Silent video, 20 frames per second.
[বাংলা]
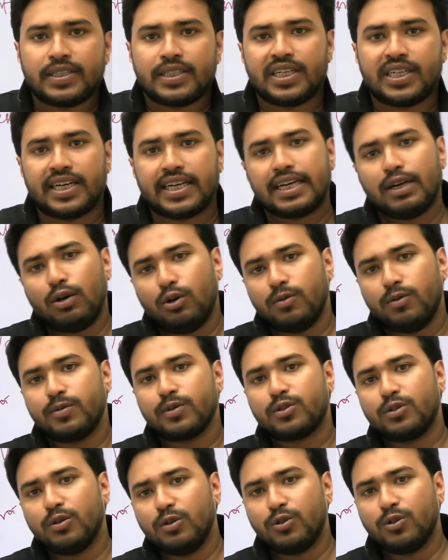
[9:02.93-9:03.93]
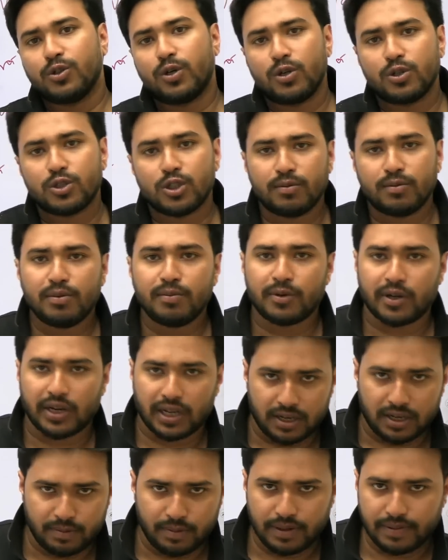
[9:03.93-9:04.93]
সেটাকে ওই বস্তুর জলসম বলা
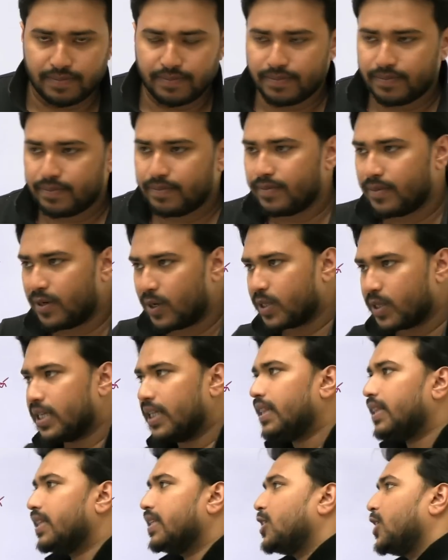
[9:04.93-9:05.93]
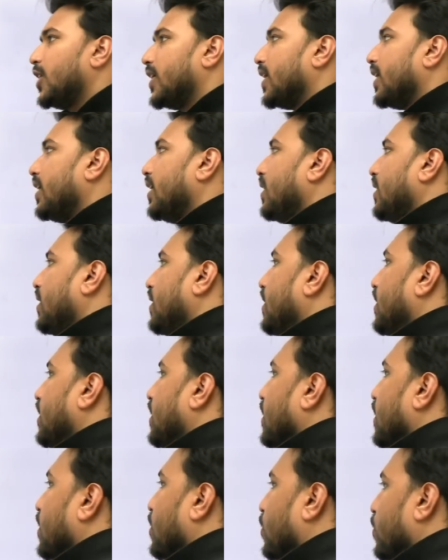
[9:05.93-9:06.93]
হবে অর্থাৎ সেটা
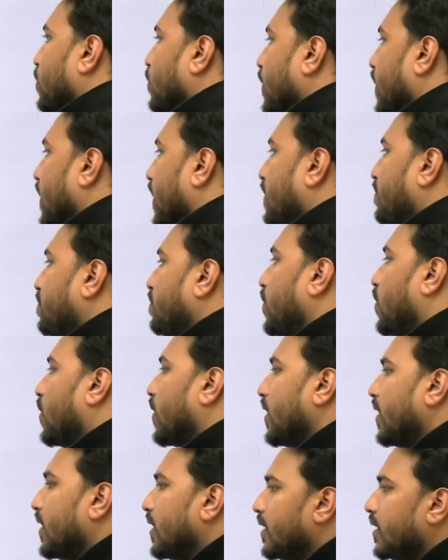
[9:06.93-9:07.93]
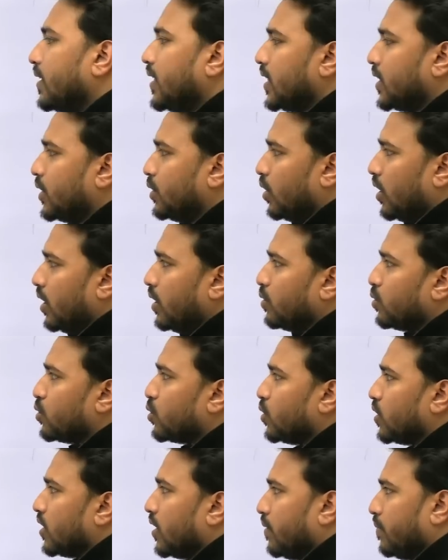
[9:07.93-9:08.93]
কত গ্রাম ভরের জলের
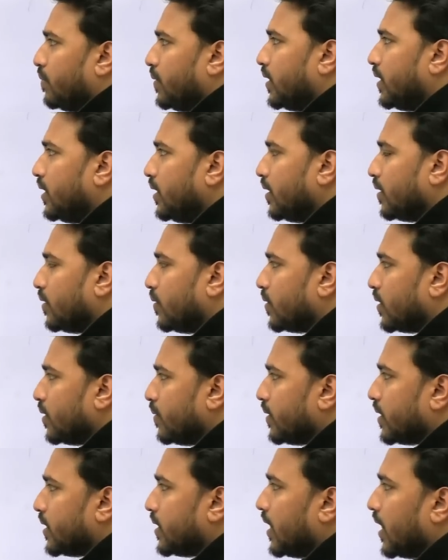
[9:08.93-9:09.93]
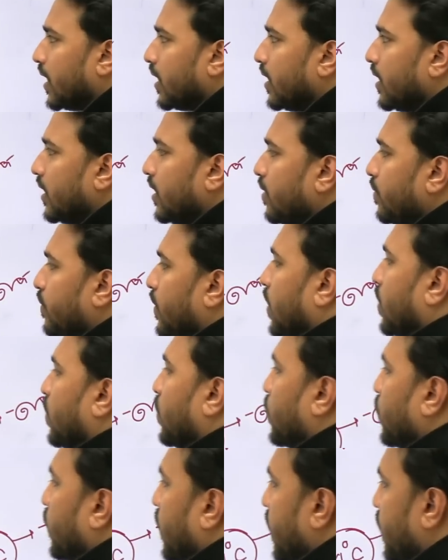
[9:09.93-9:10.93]
উষ্ণতা বৃদ্ধি করতে পারছে এক ডিগ্রি বা
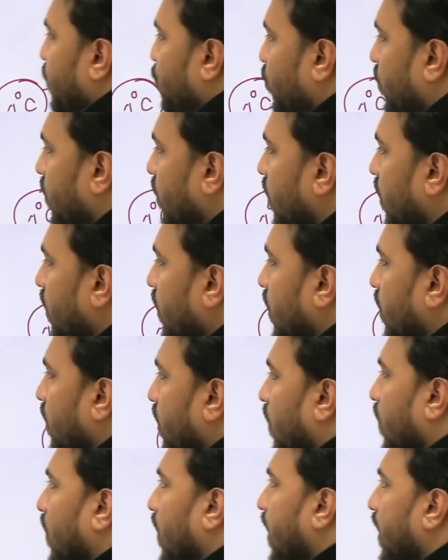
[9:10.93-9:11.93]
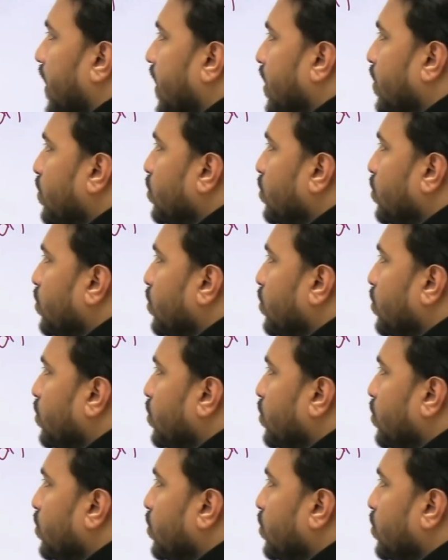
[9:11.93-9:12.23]
কত কেজি তাহলে এটা